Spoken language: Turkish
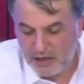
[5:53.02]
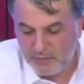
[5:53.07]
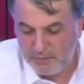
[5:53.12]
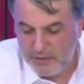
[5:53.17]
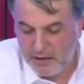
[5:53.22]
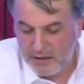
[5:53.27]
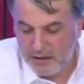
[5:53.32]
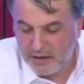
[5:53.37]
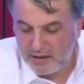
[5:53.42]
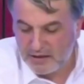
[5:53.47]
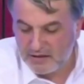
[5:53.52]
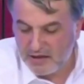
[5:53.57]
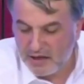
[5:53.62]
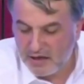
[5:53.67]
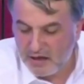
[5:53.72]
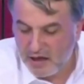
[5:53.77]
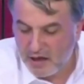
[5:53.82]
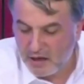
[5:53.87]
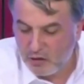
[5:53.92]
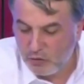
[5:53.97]
bin lira
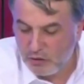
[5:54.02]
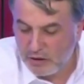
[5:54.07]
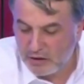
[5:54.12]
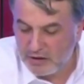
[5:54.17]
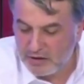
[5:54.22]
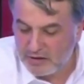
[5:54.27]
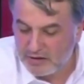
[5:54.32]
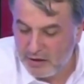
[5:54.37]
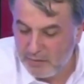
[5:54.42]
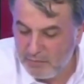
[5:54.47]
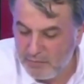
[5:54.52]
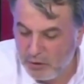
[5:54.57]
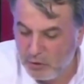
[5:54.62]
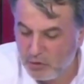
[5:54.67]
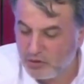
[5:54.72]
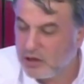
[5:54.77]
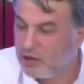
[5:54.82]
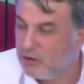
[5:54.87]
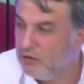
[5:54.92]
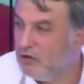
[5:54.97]
zarara uğratırsam 1
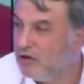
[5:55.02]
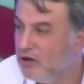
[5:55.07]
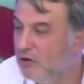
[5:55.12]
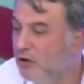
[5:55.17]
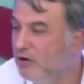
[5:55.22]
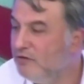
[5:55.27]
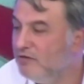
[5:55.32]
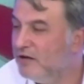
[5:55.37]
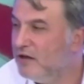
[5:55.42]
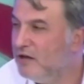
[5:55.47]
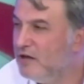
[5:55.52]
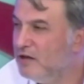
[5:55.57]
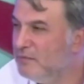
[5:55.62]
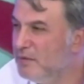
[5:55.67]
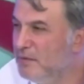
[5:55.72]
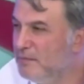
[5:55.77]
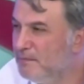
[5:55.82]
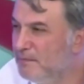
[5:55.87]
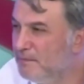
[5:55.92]
Ocak günü görevde kalır mıyım?